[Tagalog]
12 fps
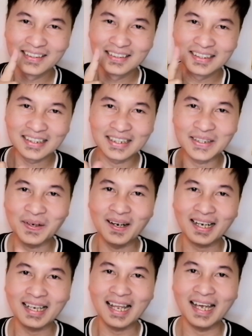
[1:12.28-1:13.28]
And
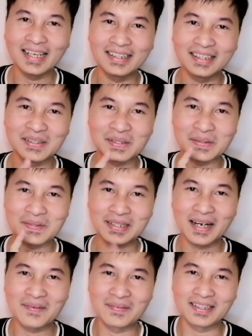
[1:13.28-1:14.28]
hindi ko
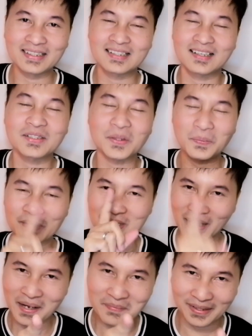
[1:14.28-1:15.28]
akalain na yung
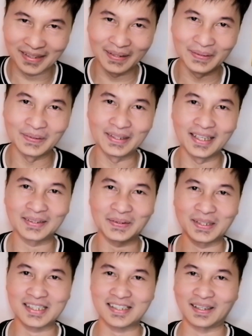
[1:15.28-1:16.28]
subscribers, subscriber na
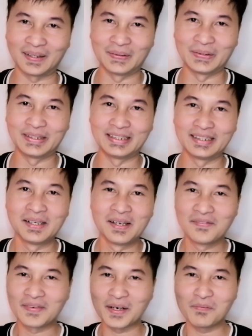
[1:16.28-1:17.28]
yon eto na siya
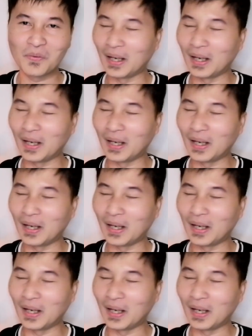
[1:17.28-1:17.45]
ngayon.